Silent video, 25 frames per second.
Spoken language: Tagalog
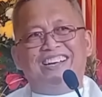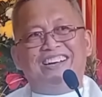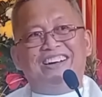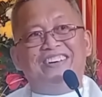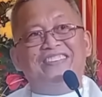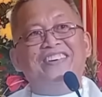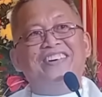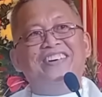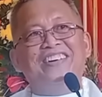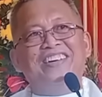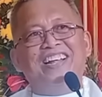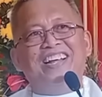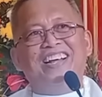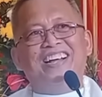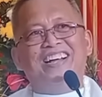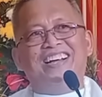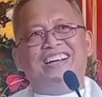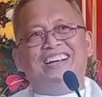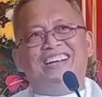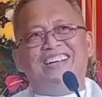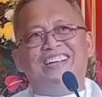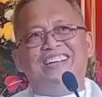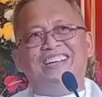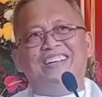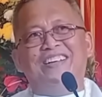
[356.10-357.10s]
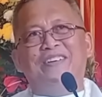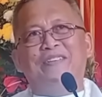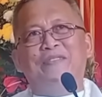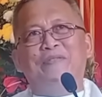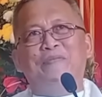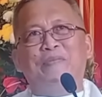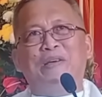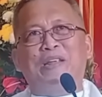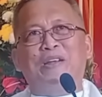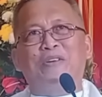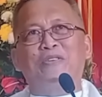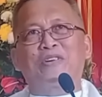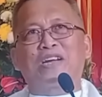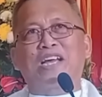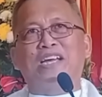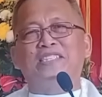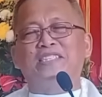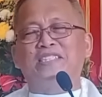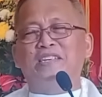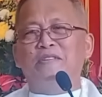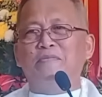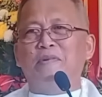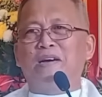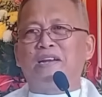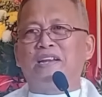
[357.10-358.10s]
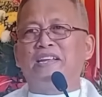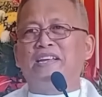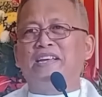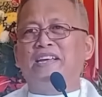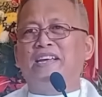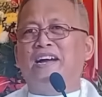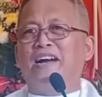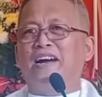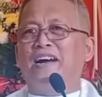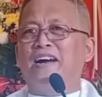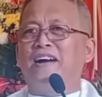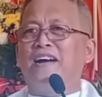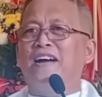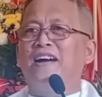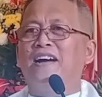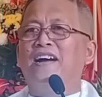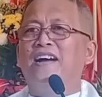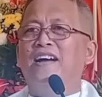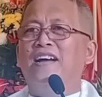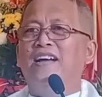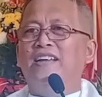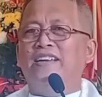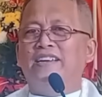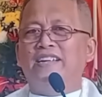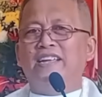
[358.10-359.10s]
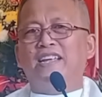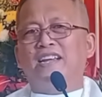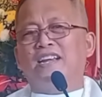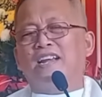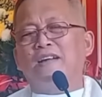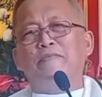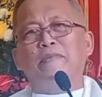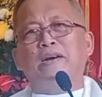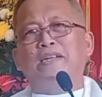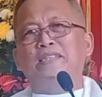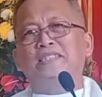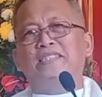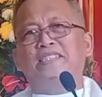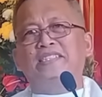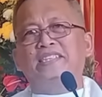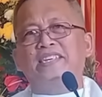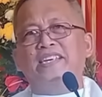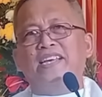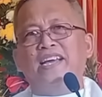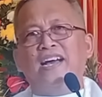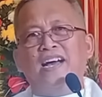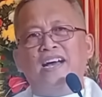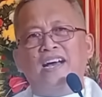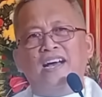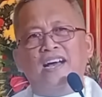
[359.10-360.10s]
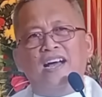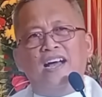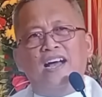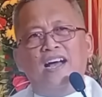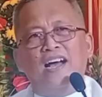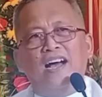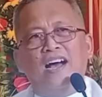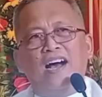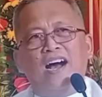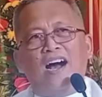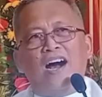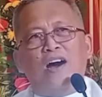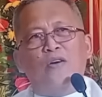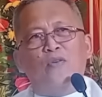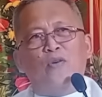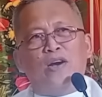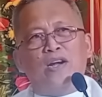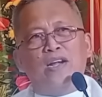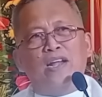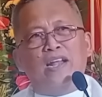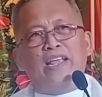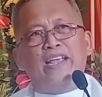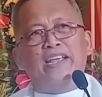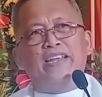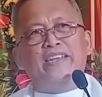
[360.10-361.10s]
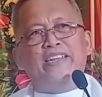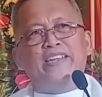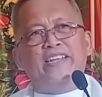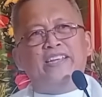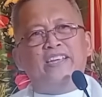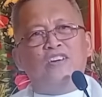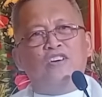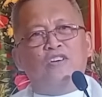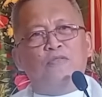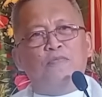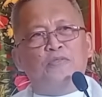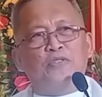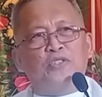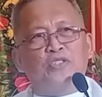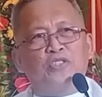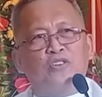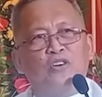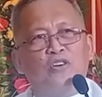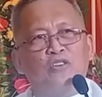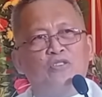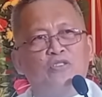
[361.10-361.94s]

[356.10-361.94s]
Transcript: Ah, mana. Pero kay si Maria, di raman siya Our Lady of